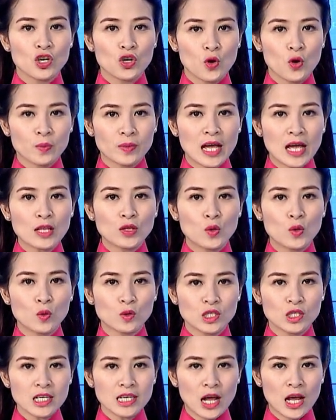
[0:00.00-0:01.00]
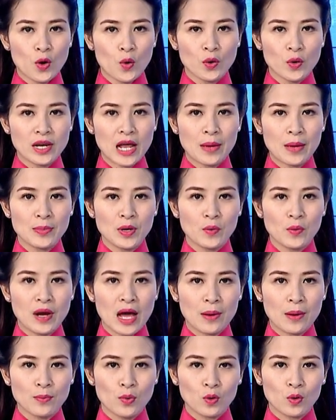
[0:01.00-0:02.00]
công tác tổ chức đại hội đại biểu
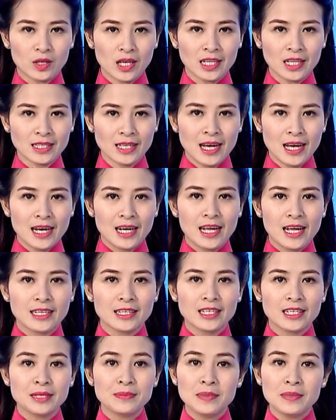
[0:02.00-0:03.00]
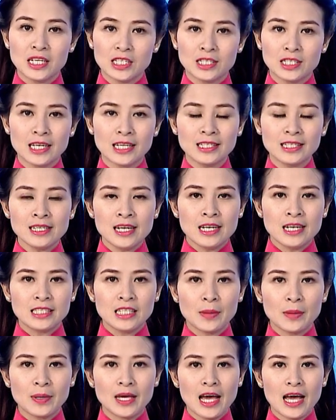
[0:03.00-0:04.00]
đảng bộ tỉnh lần thứ 19,
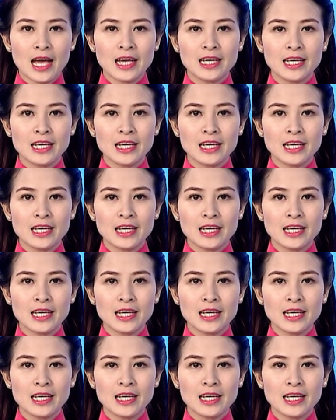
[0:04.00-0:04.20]
nhiệm kỳ